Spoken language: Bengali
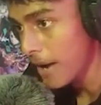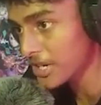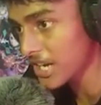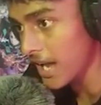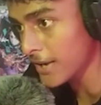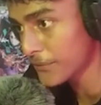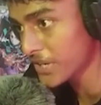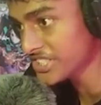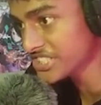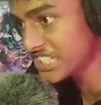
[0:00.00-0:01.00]
আমার
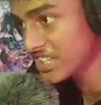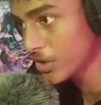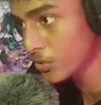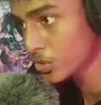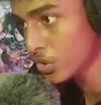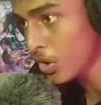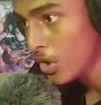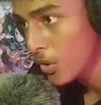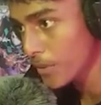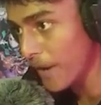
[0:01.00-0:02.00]
গার্লফ্রেন্ড চিল্লে উঠলো
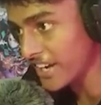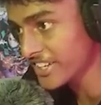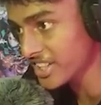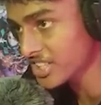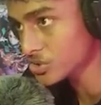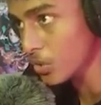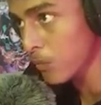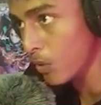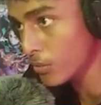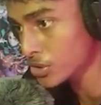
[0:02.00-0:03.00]
ওই বাড়িটা দিয়ে চলো
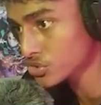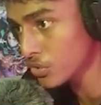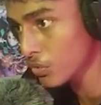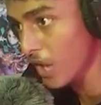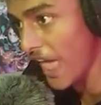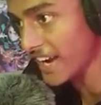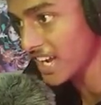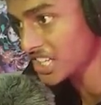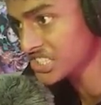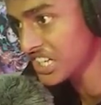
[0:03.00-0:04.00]
চলো ফটাফট চলো ওকে একা
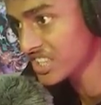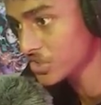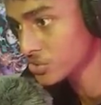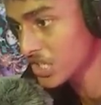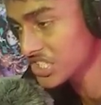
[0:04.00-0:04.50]
একা ছেড়ে দিয়ে চলে